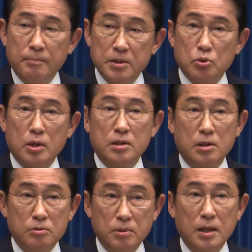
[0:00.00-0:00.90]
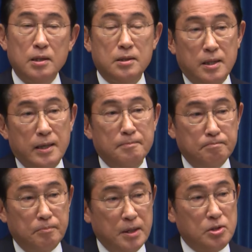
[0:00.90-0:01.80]
まあ、それに加えて、
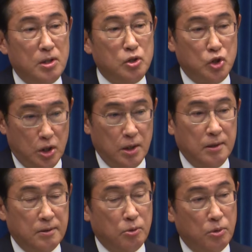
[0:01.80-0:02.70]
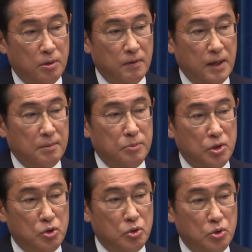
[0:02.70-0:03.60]
まあ、政治資金これは
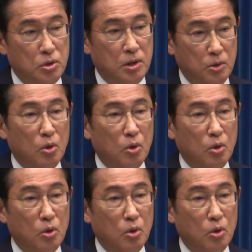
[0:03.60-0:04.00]
民主主義